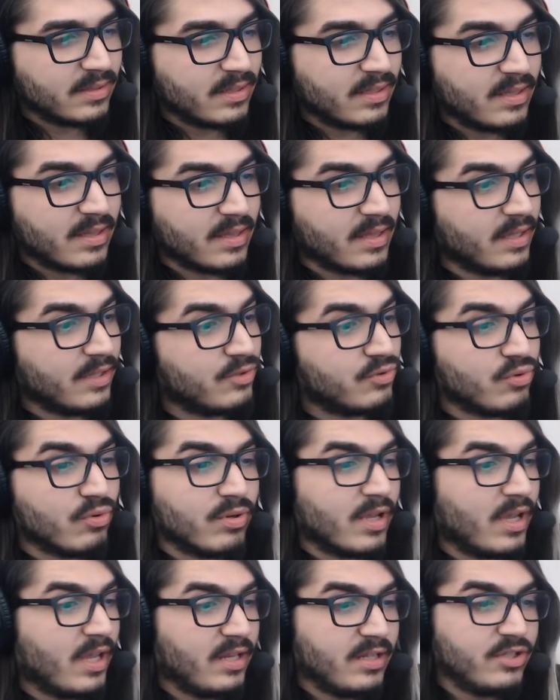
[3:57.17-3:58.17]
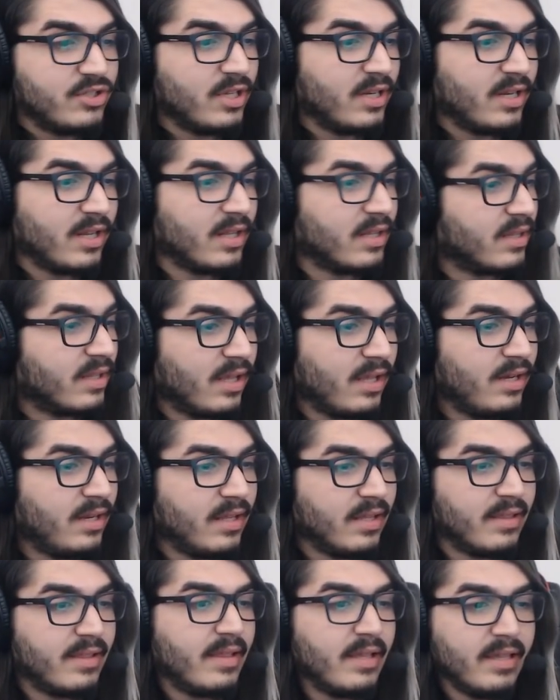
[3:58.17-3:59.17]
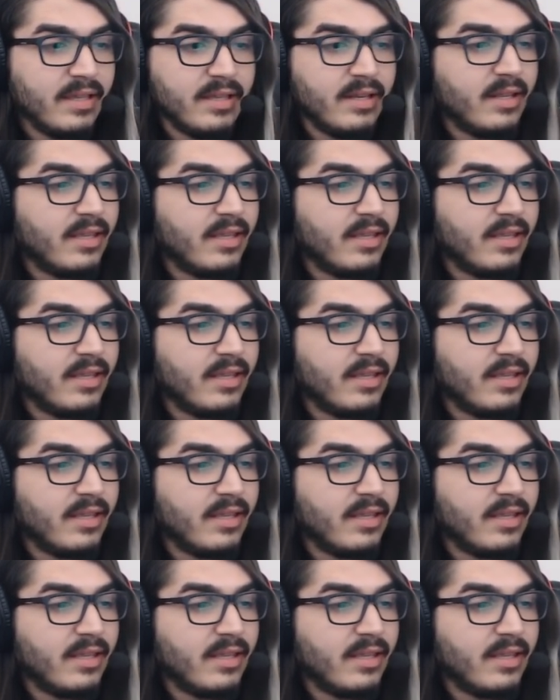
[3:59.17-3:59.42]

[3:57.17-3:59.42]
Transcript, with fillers: Sen çok yanlış anladın Ali. Sen yine